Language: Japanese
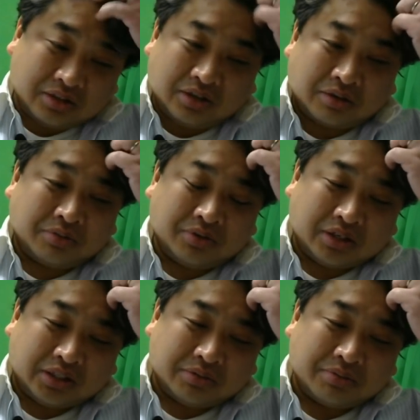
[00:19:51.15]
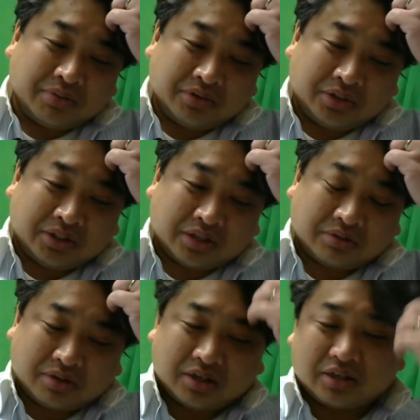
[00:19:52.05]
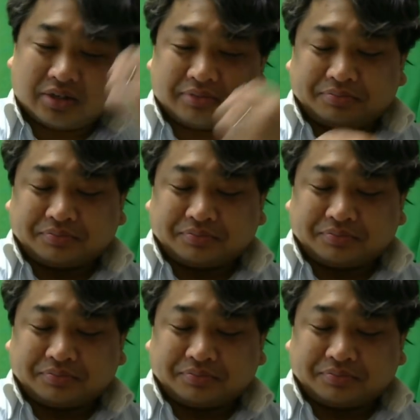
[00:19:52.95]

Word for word: いや、僕ね、一番びっくりしたのは、